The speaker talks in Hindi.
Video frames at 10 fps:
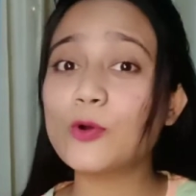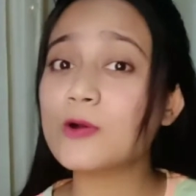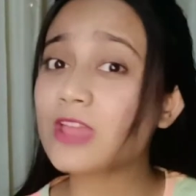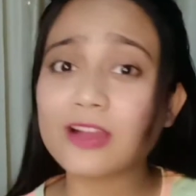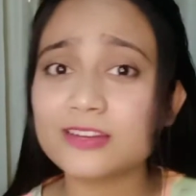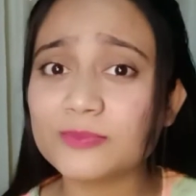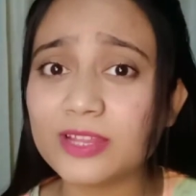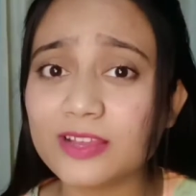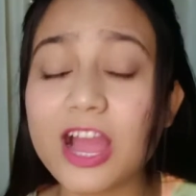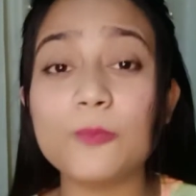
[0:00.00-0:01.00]
को क्या करना पड़ेगा
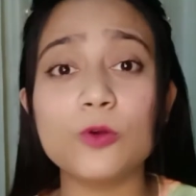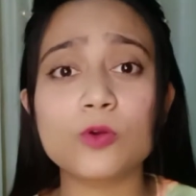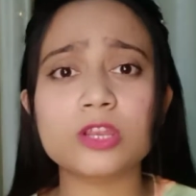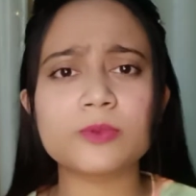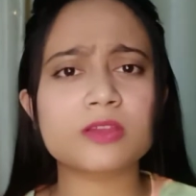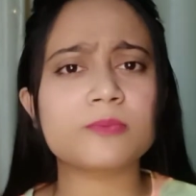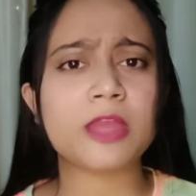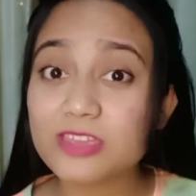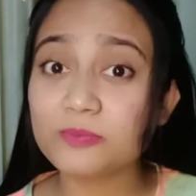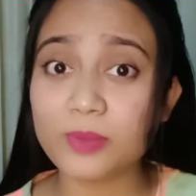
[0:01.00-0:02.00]
आप लोगों को करना पड़ेगा बैक
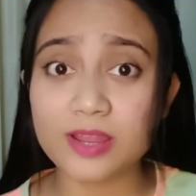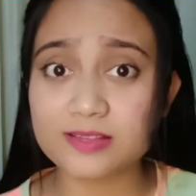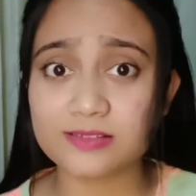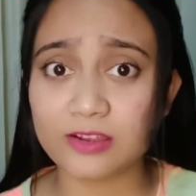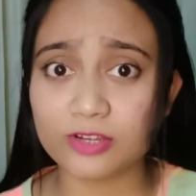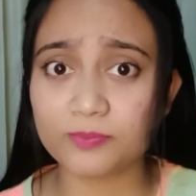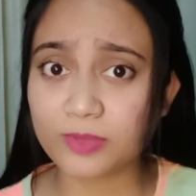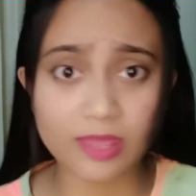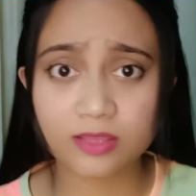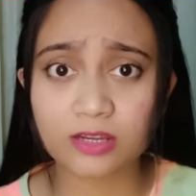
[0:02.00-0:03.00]
पे एक बड़ा सा सेलो टेप
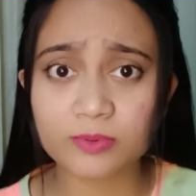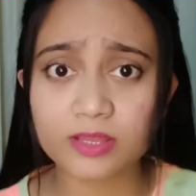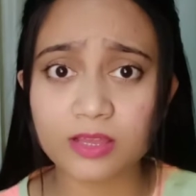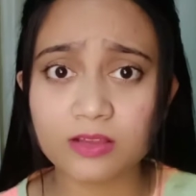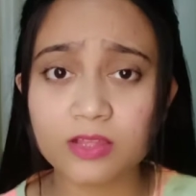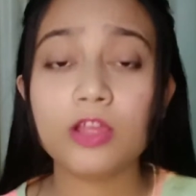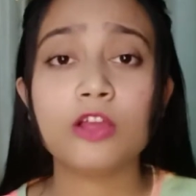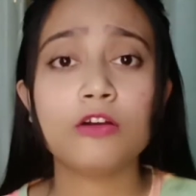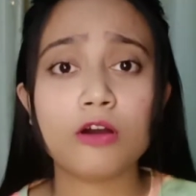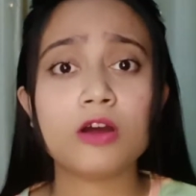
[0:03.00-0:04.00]
कैरी करना पड़ेगा
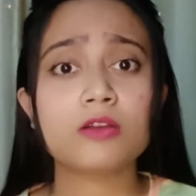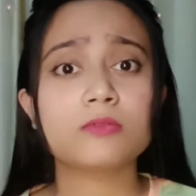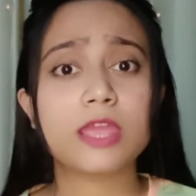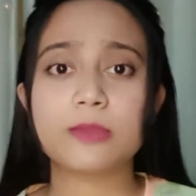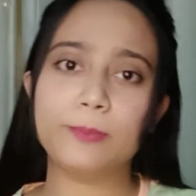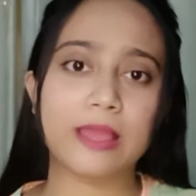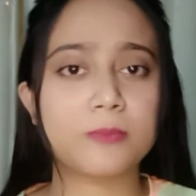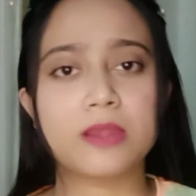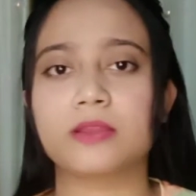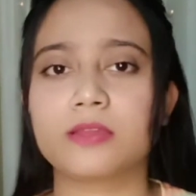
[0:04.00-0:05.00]
और एक ब्लैक
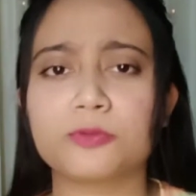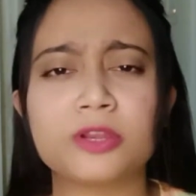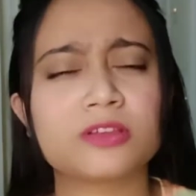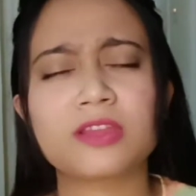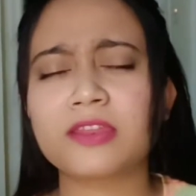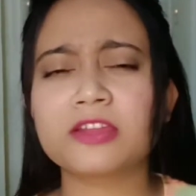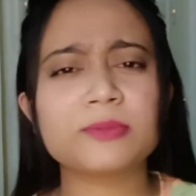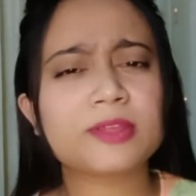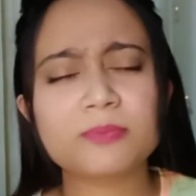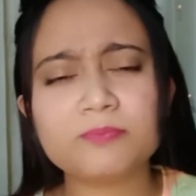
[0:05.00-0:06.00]
मार्कर कैरी कैरी करना
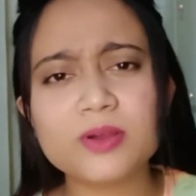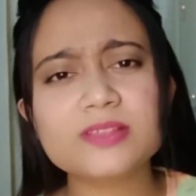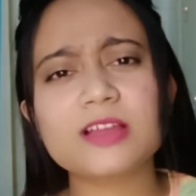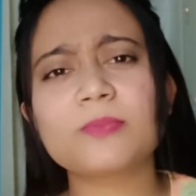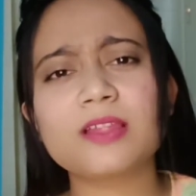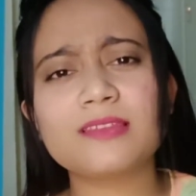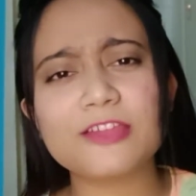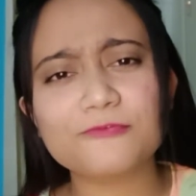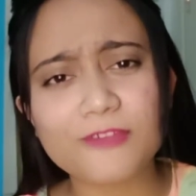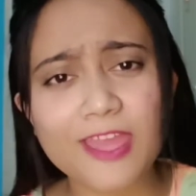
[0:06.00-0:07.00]
पड़ेगा बस आपका
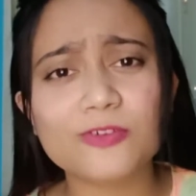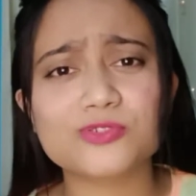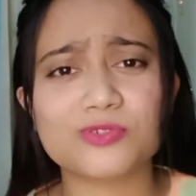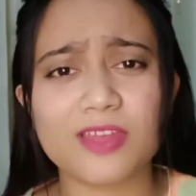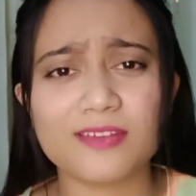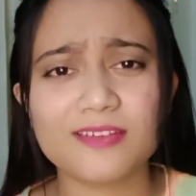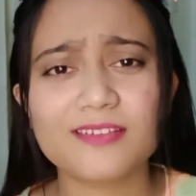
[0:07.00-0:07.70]
लाइफ हैक हो चुका है